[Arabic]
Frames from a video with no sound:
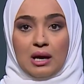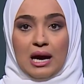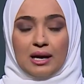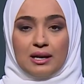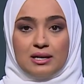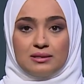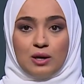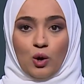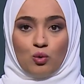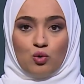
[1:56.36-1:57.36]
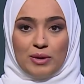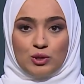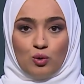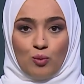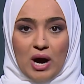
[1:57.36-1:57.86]
أعلنت
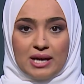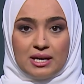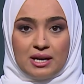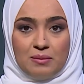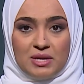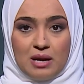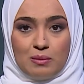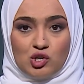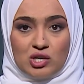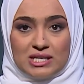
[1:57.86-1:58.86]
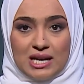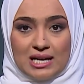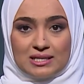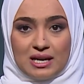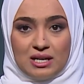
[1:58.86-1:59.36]
الحكومة المعينة من المجلس
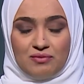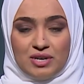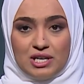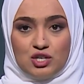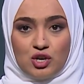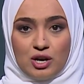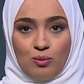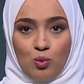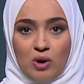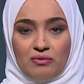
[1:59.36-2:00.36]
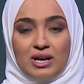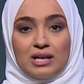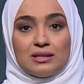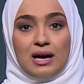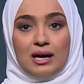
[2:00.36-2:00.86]
العسكري في النيجر
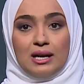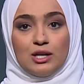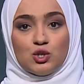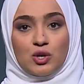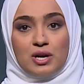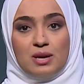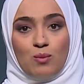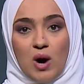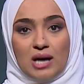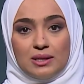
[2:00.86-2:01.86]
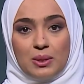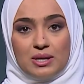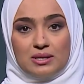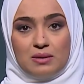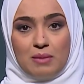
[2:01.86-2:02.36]
الموافقة على إجراء
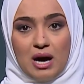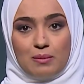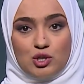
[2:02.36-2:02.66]
محادثات مع